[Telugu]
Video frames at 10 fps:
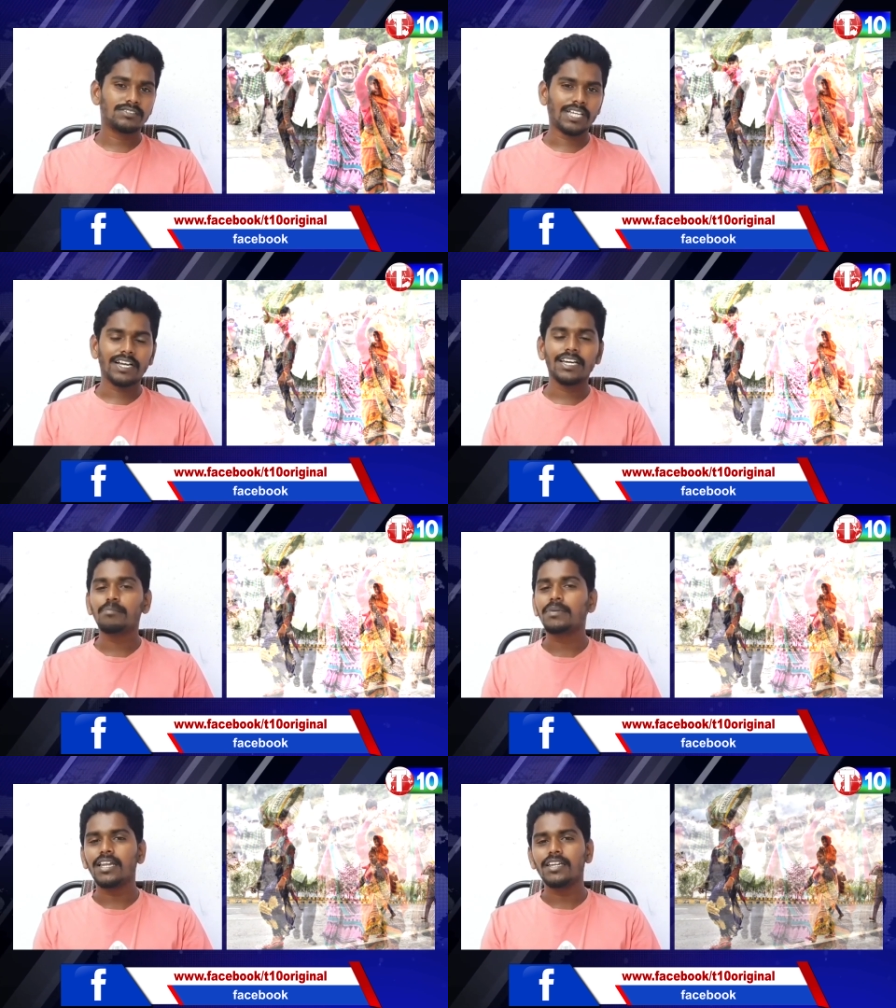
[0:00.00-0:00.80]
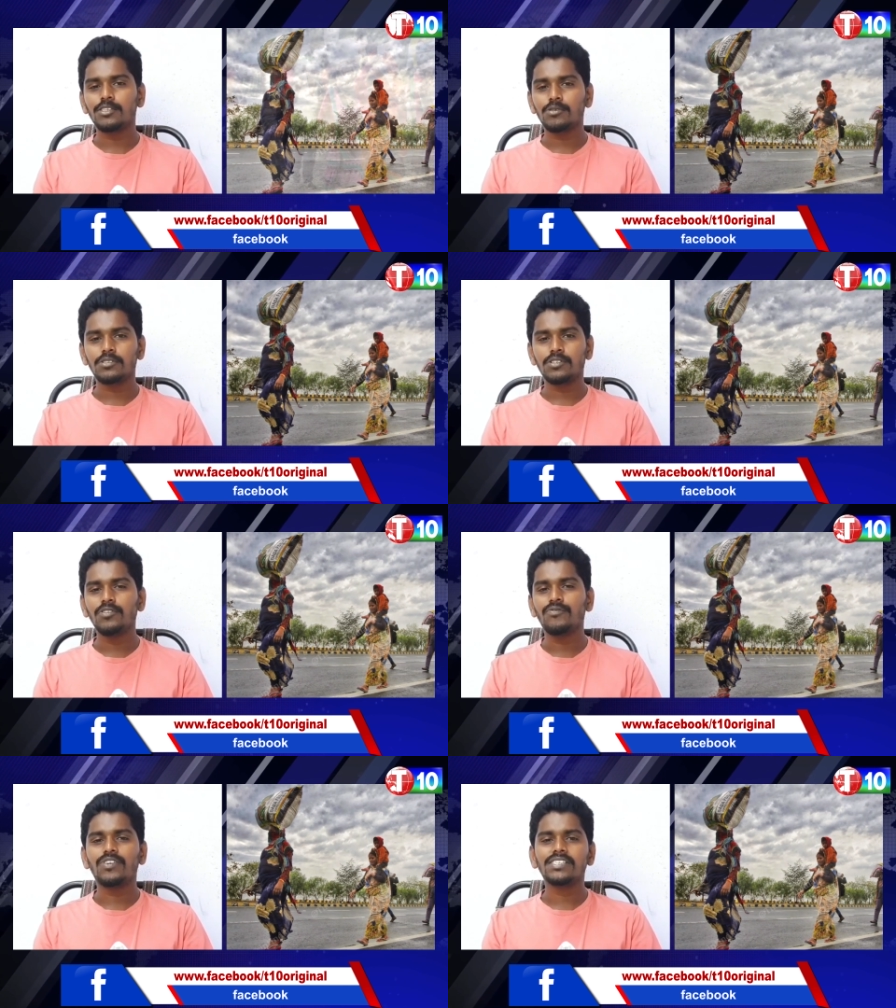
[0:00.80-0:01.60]
చంకన పిల్లల్ని ఎత్తుకుంటూ
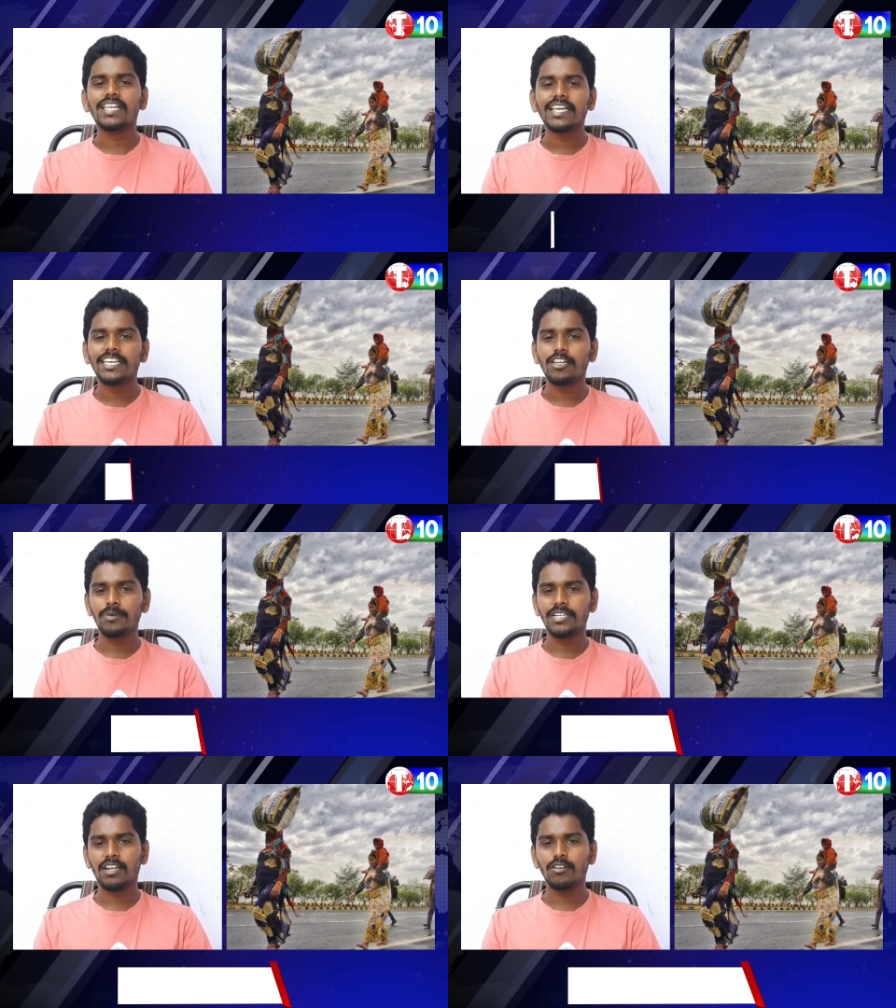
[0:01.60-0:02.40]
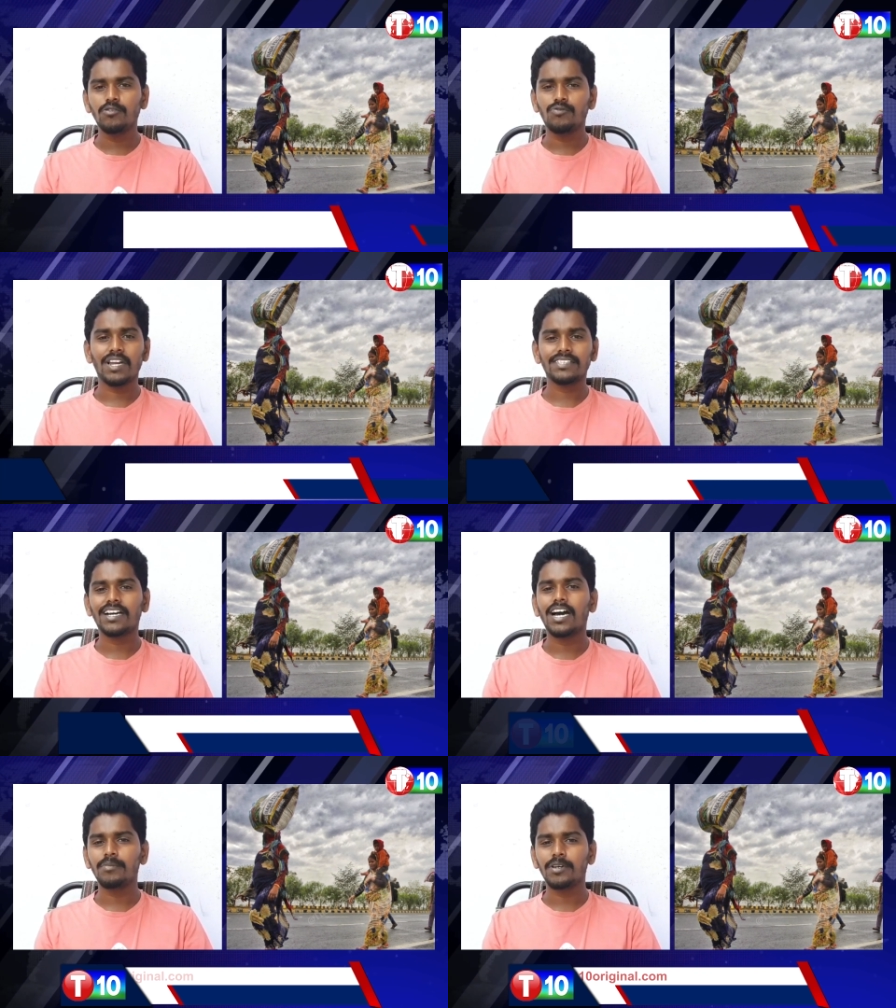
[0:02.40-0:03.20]
వందల కిలోమీటర్లు వలస
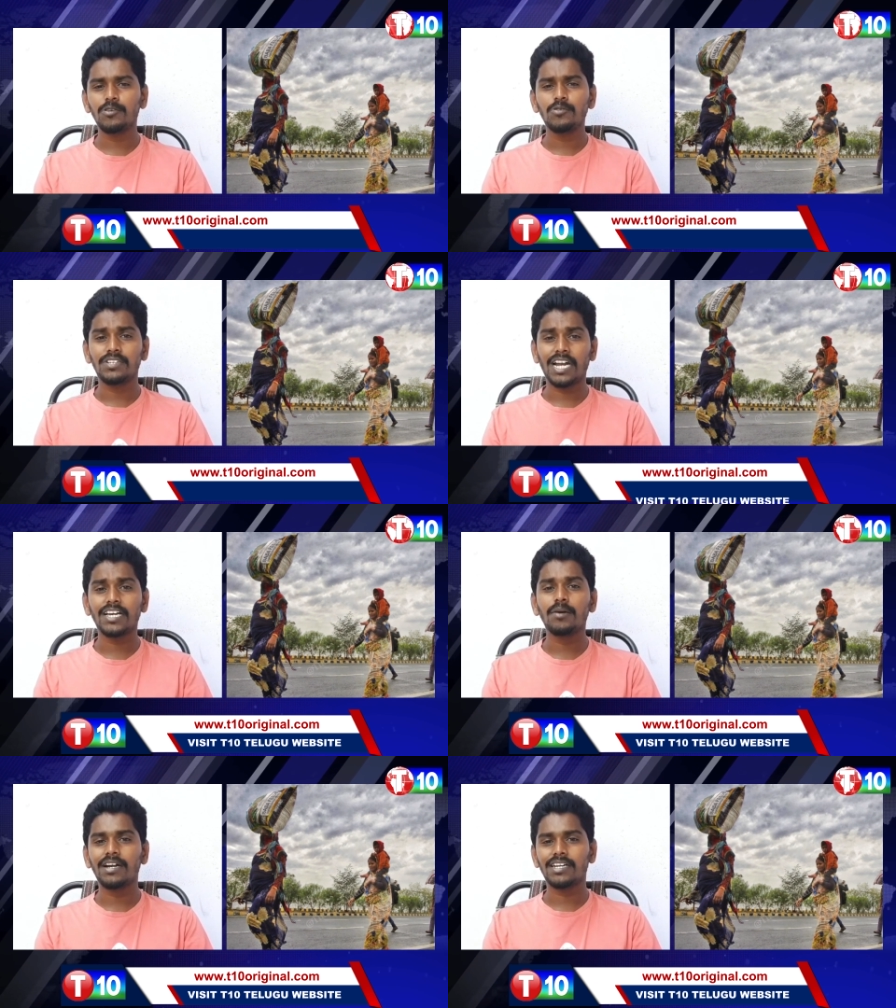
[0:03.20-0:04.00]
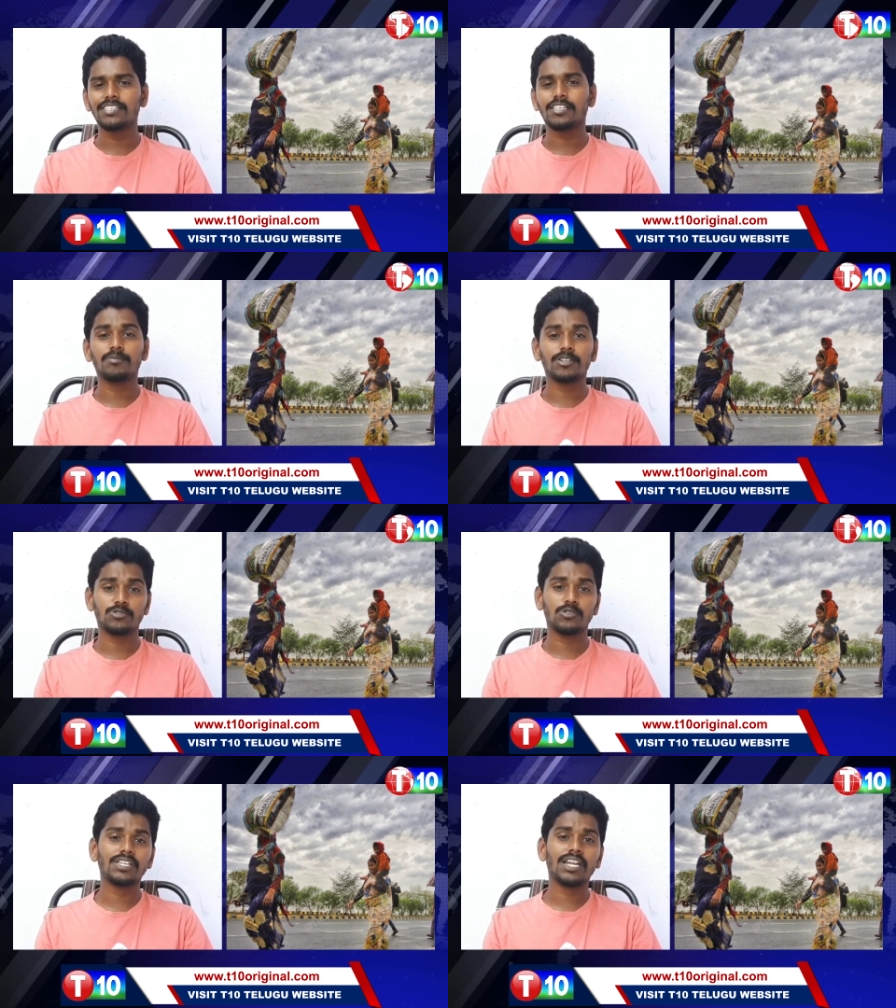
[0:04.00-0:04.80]
కార్మికులు నడకబాటున తమ
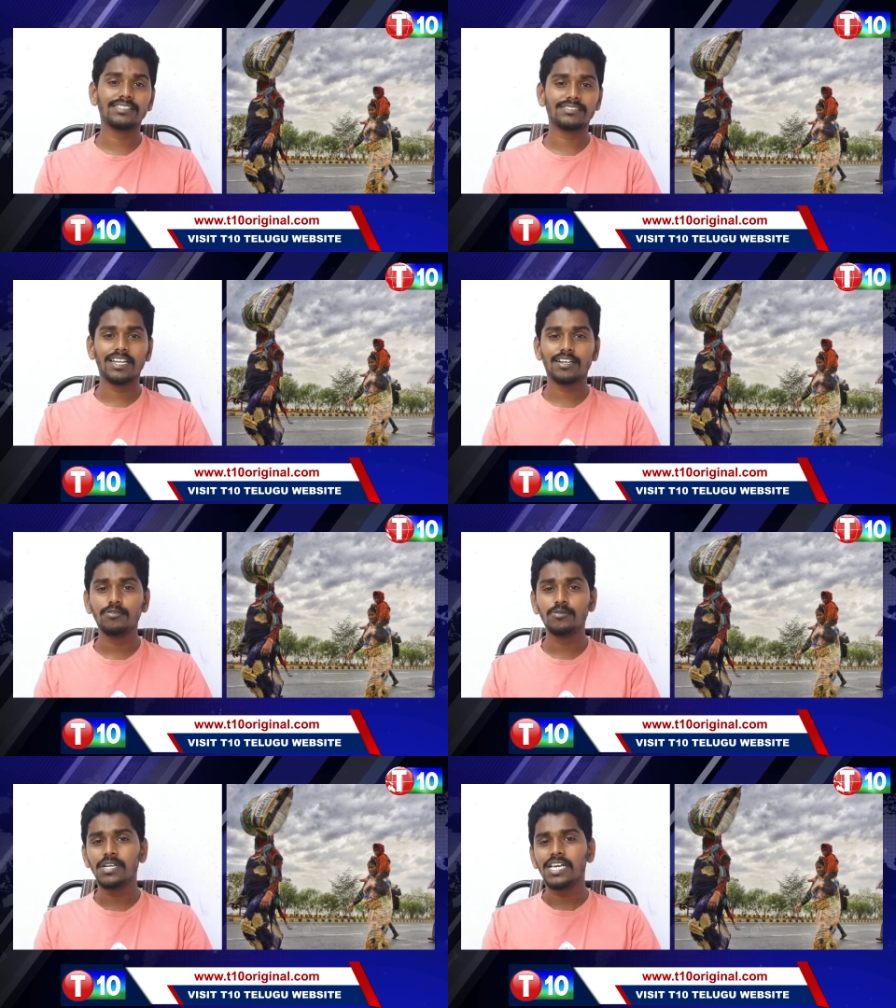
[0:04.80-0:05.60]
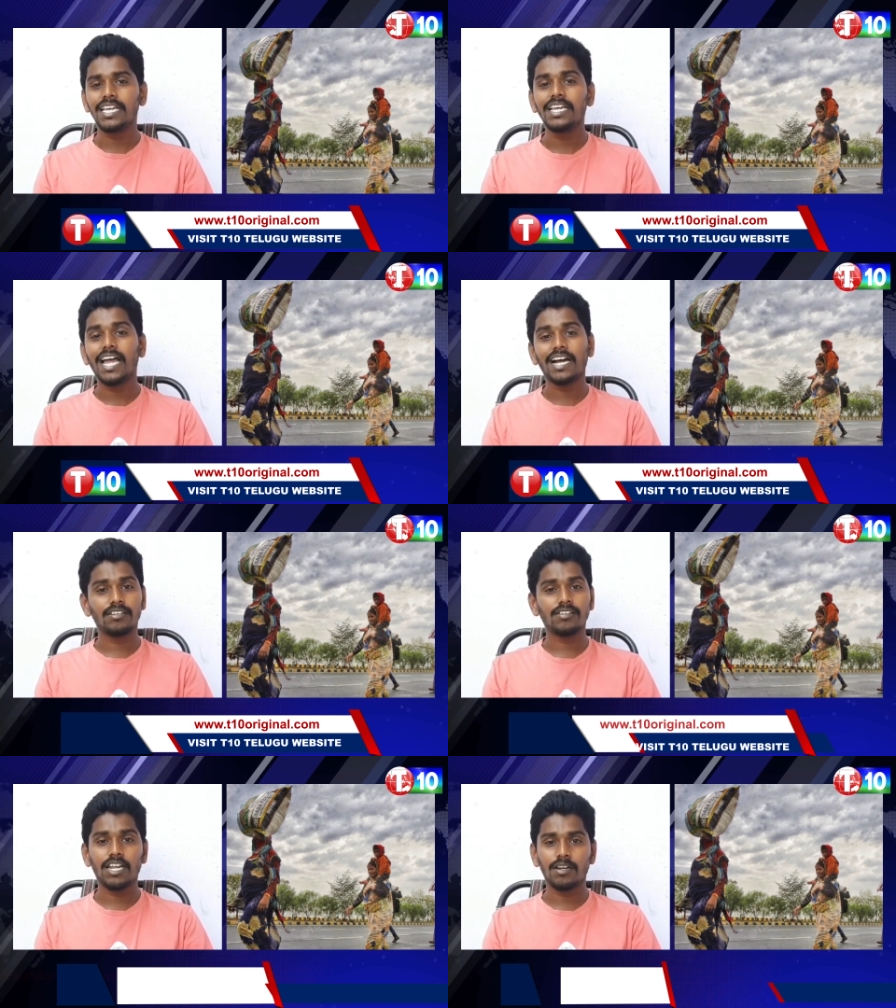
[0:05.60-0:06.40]
సొంత రాష్ట్రాలకు ఈ
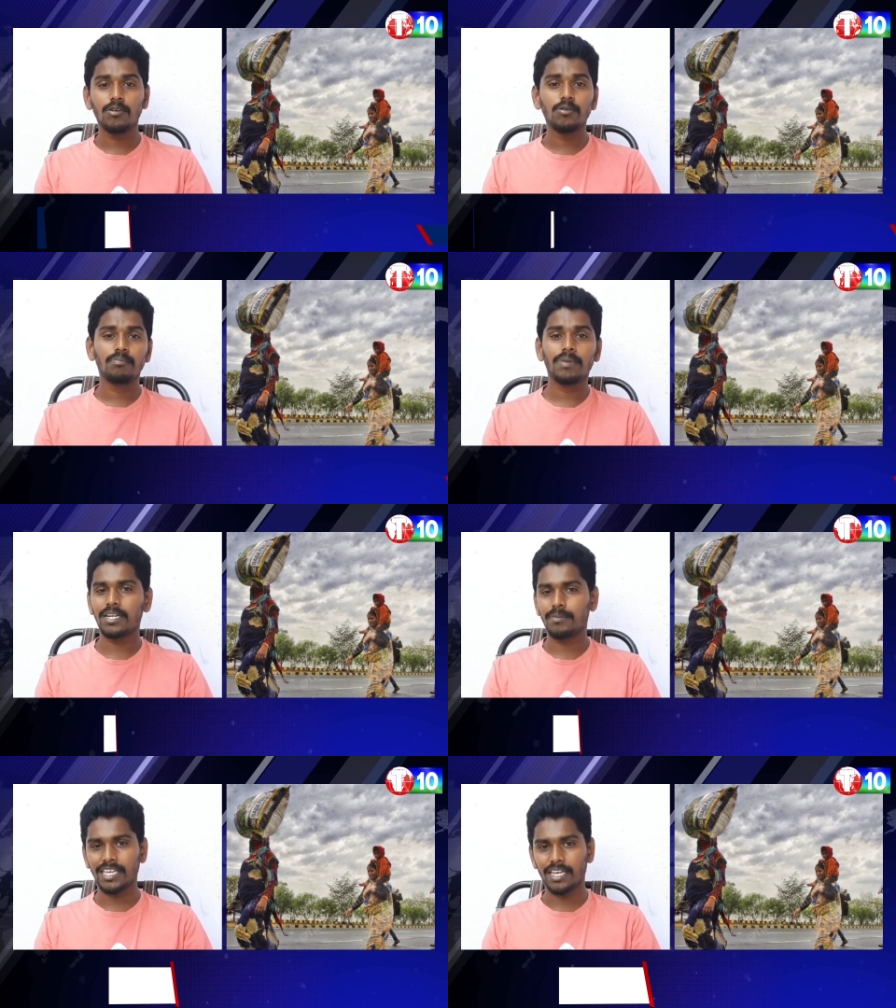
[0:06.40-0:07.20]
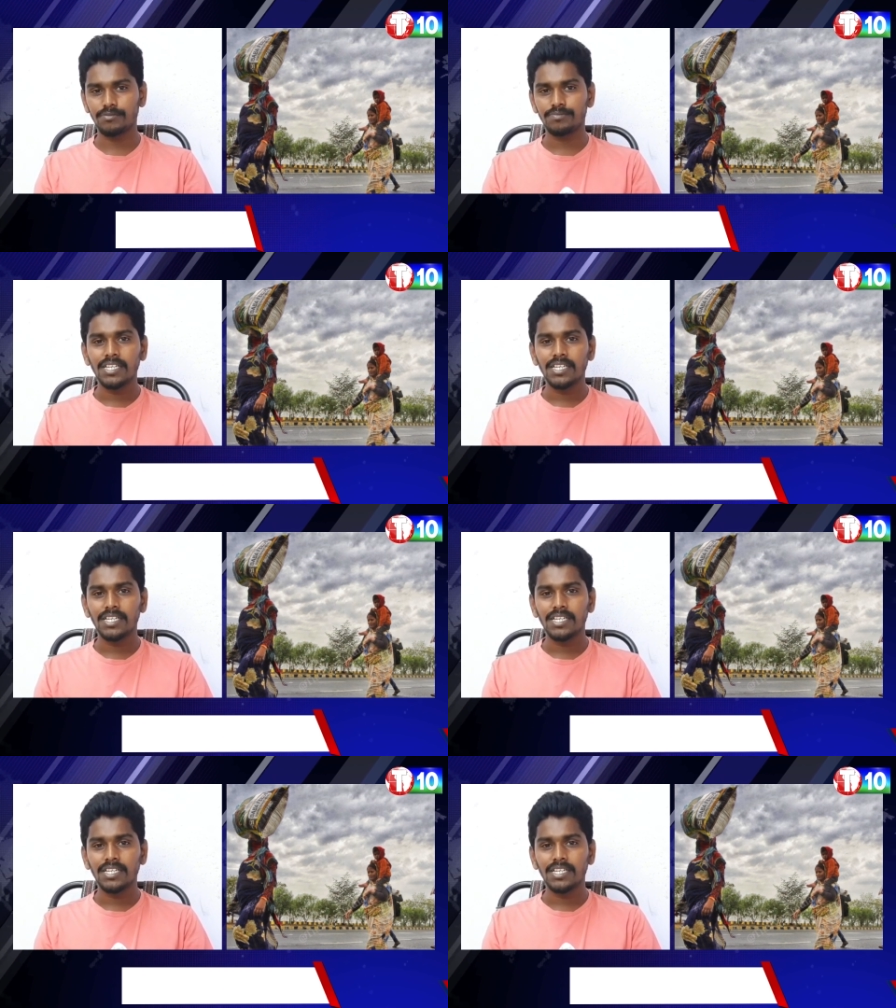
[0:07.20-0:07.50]
లాక్డౌన్ కాలంలో ప్రయాణమయ్యారు